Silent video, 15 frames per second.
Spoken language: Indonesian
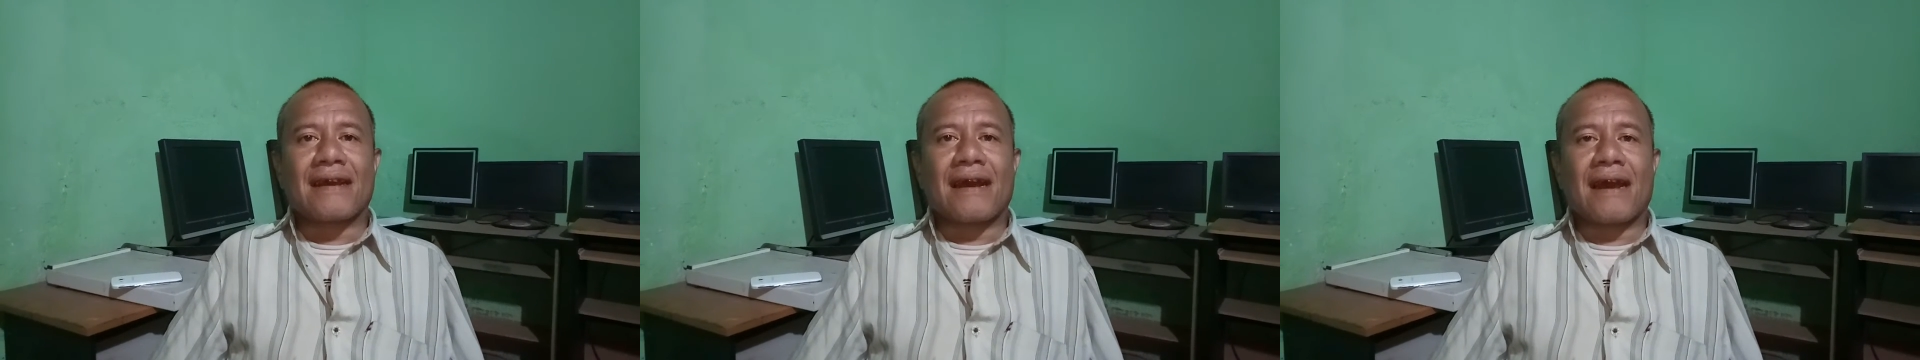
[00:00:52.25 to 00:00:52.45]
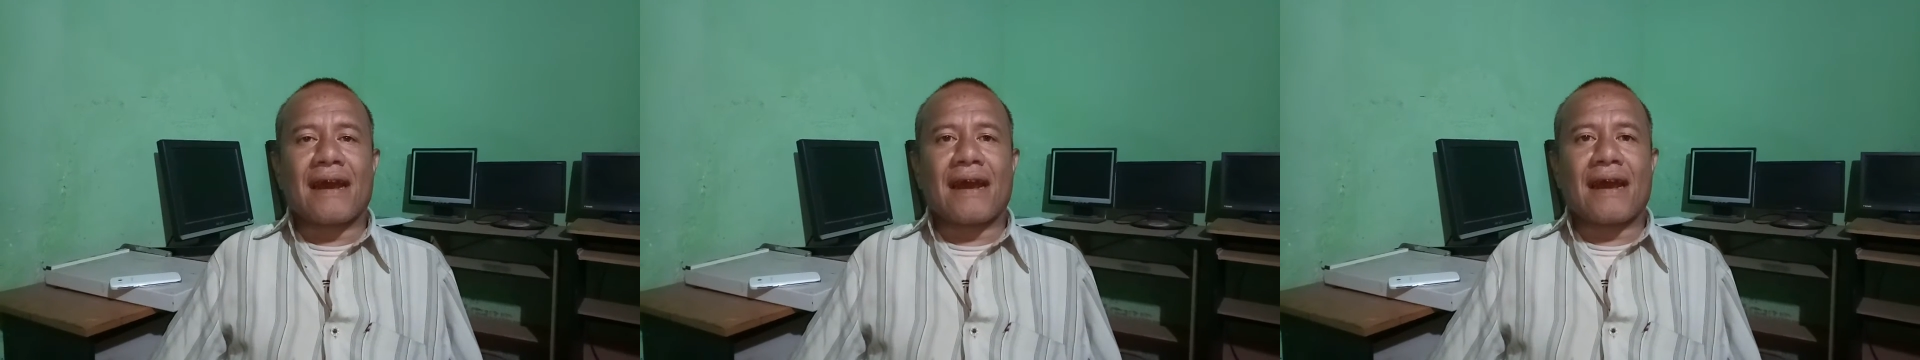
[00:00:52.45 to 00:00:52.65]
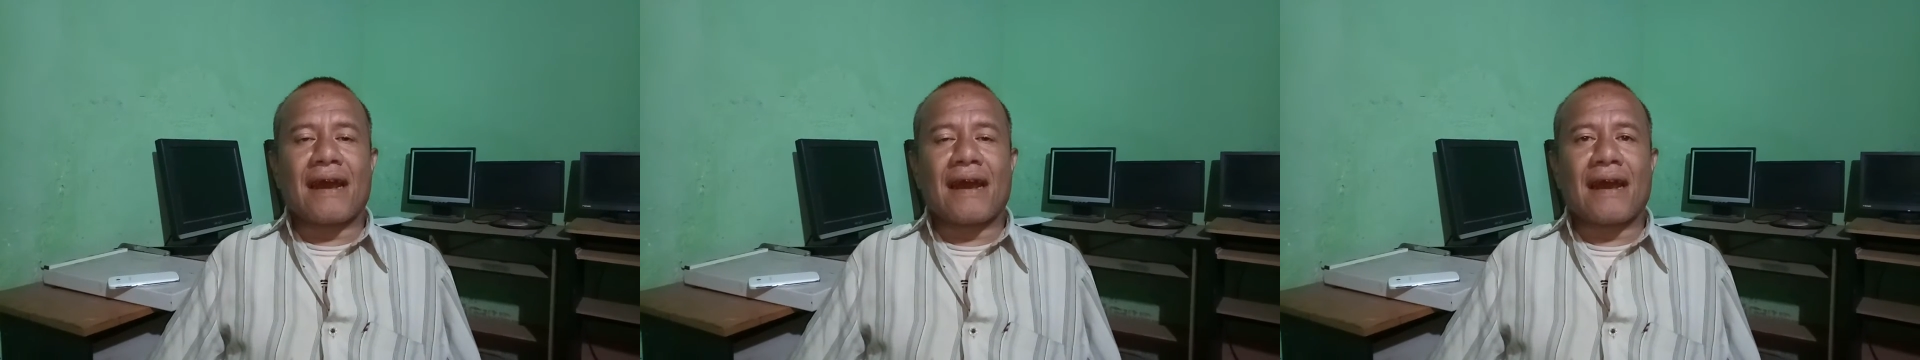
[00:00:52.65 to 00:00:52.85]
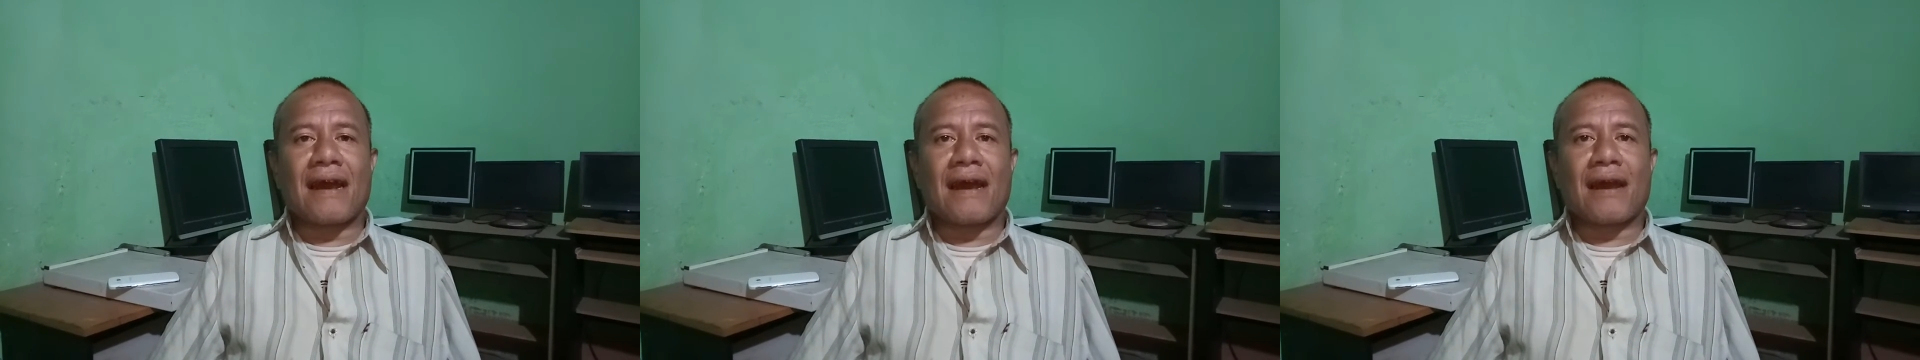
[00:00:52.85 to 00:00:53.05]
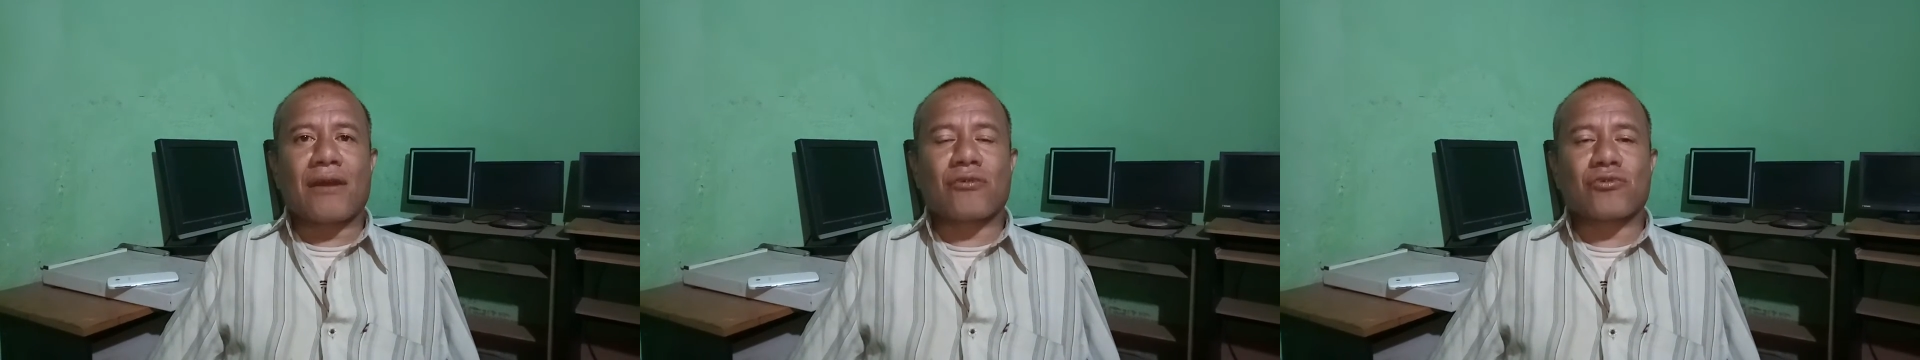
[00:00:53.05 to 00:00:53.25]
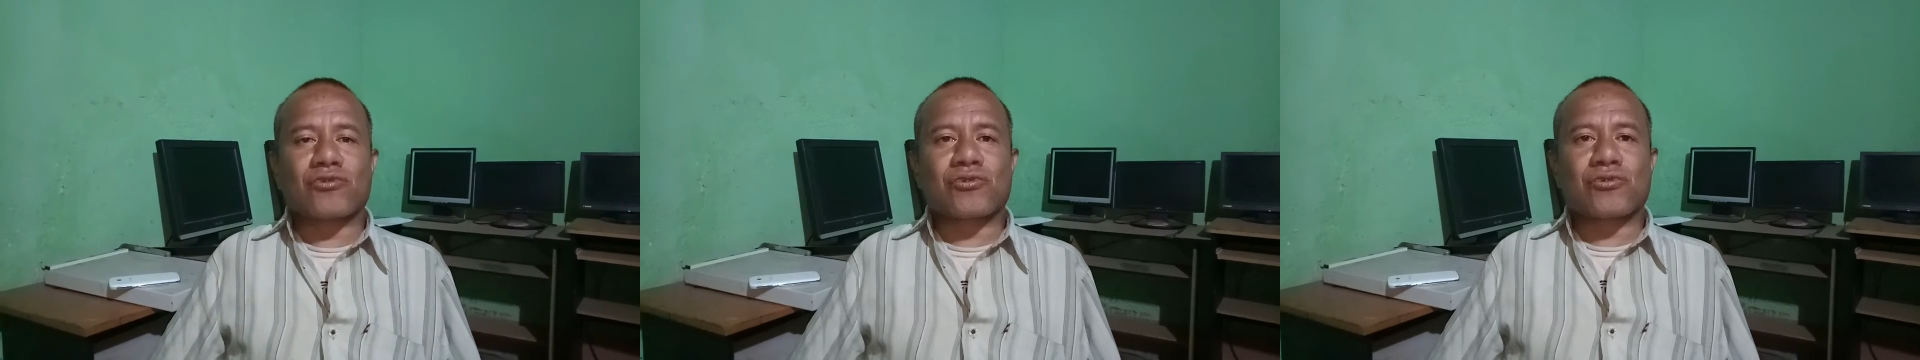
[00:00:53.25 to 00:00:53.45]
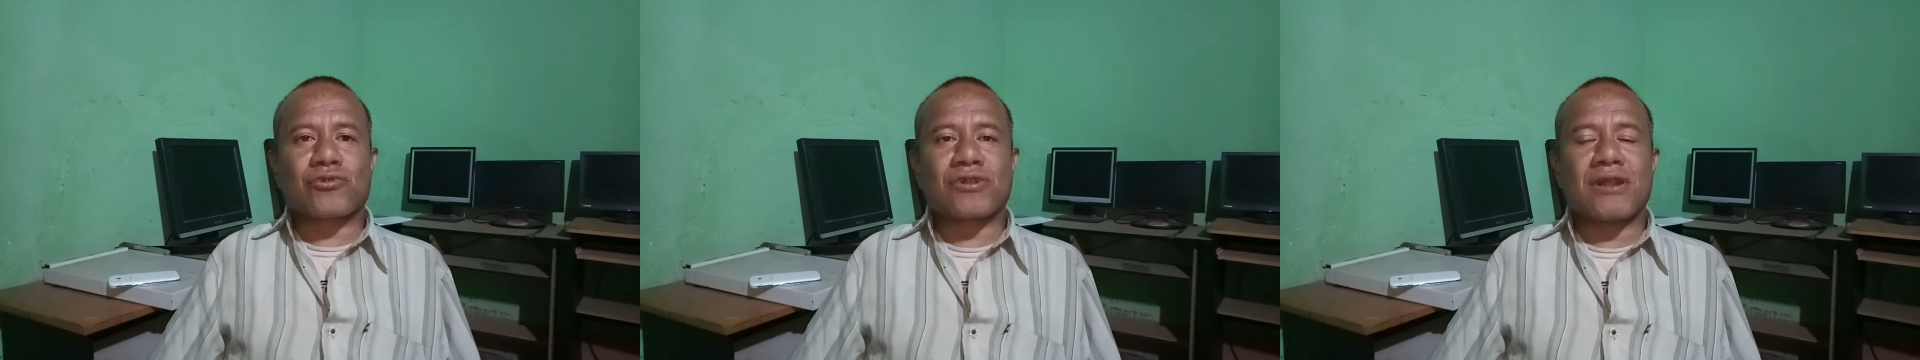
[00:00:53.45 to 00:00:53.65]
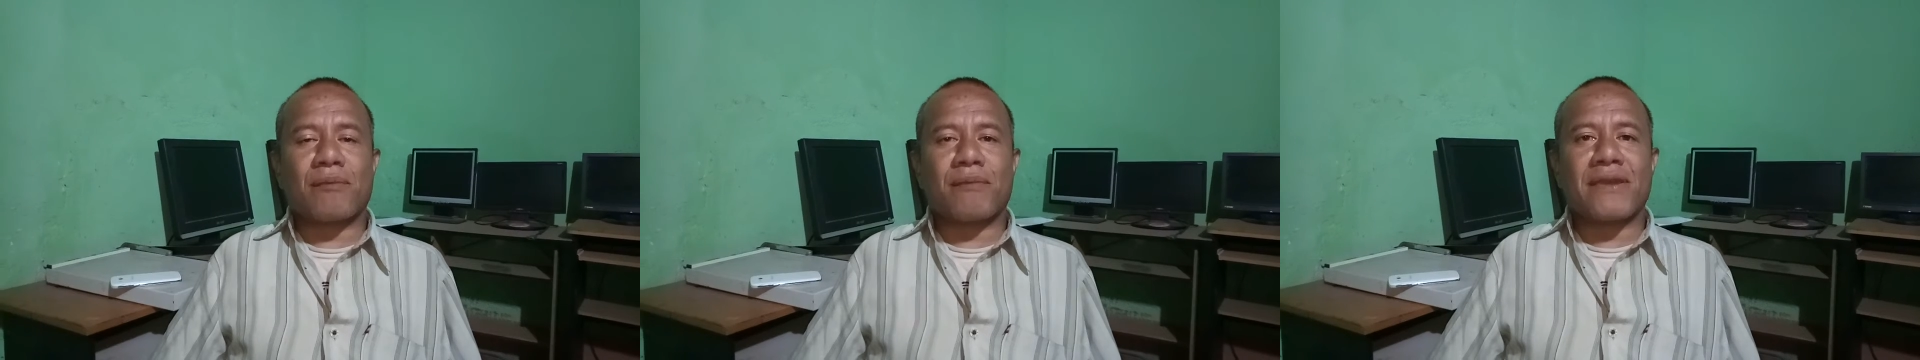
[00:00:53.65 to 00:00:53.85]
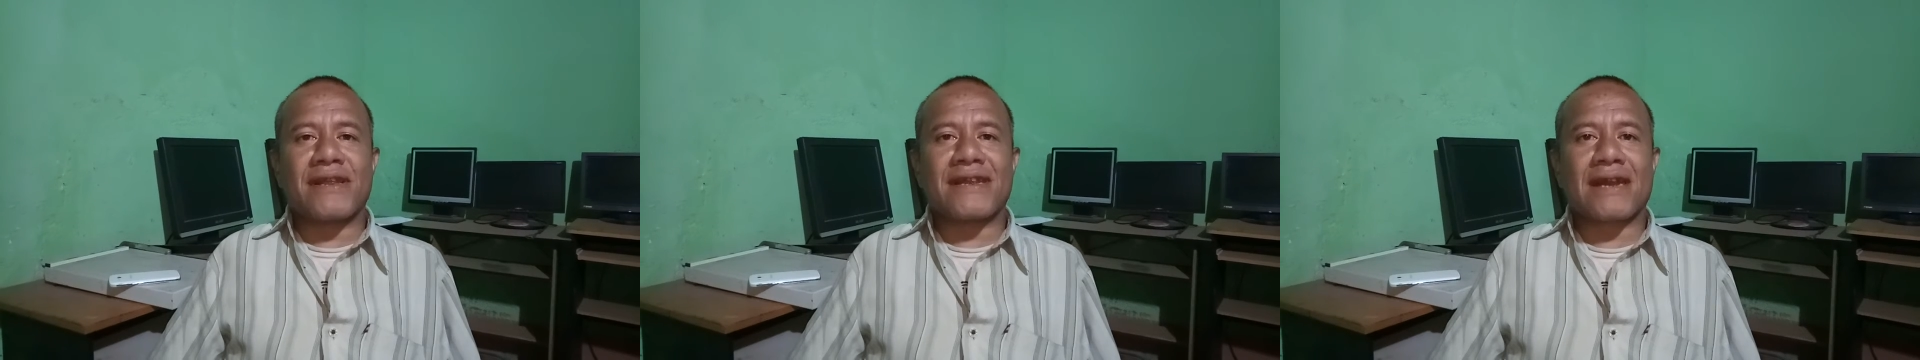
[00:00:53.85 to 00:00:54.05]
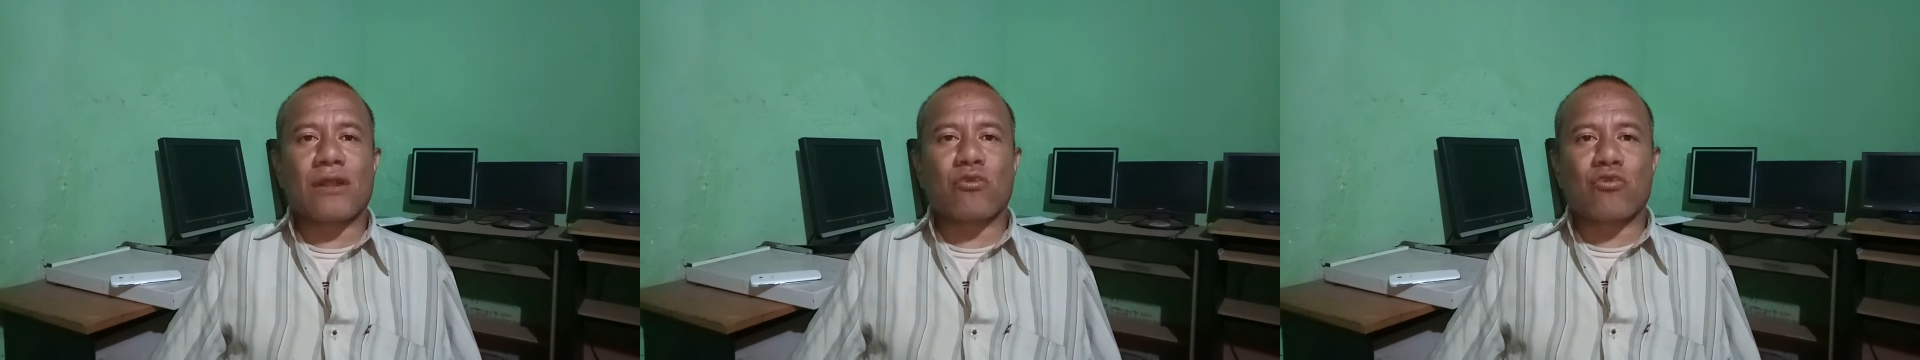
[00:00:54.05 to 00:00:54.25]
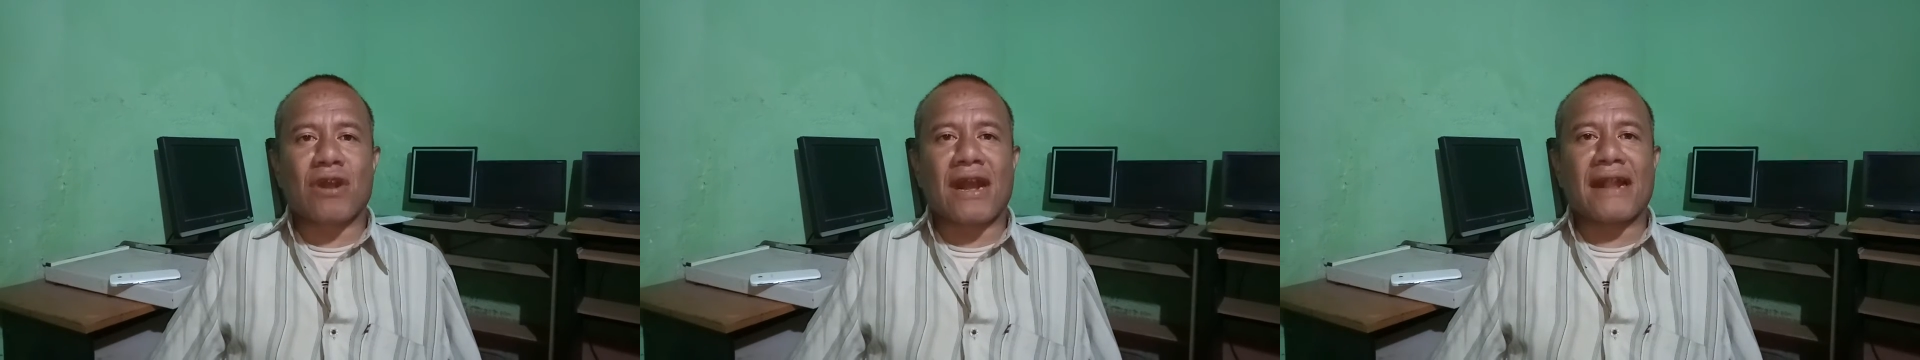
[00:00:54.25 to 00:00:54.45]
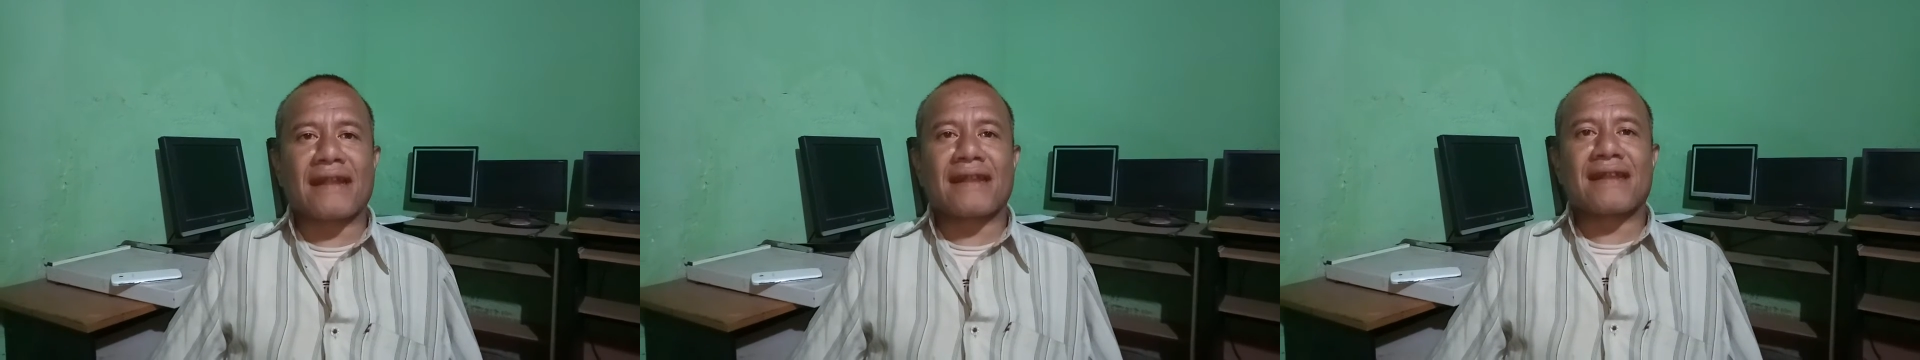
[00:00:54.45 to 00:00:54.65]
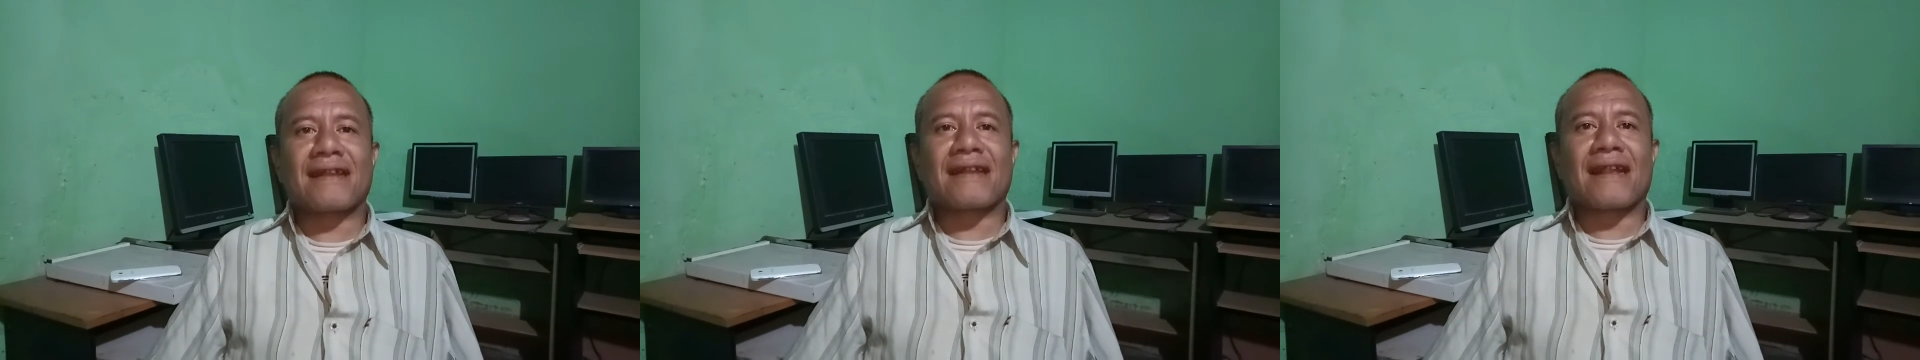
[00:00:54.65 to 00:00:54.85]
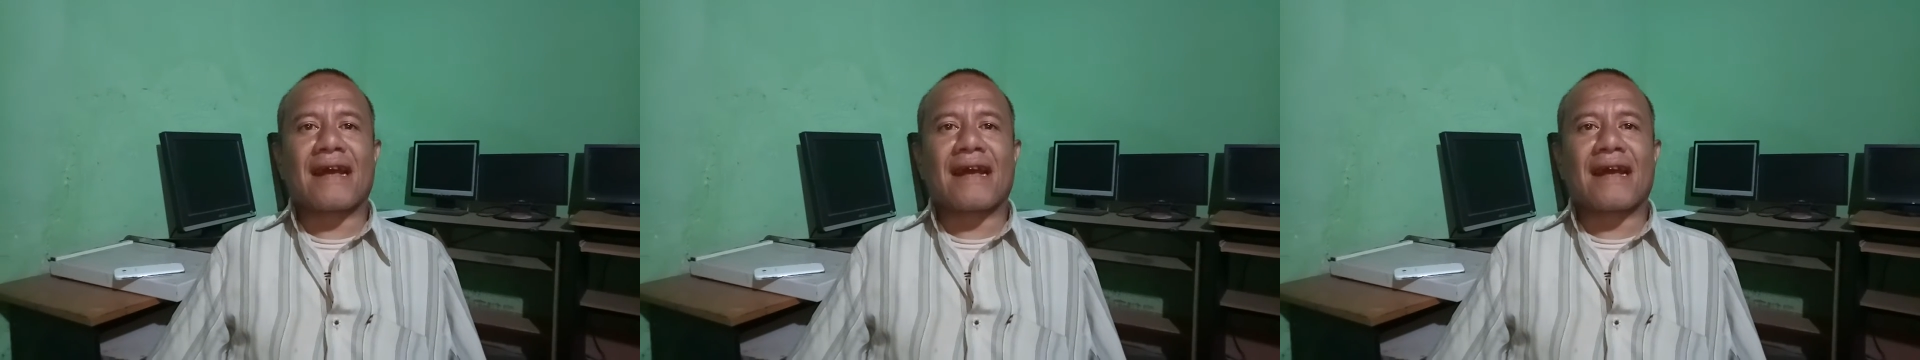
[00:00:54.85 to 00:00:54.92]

uh, khususnya menyerukan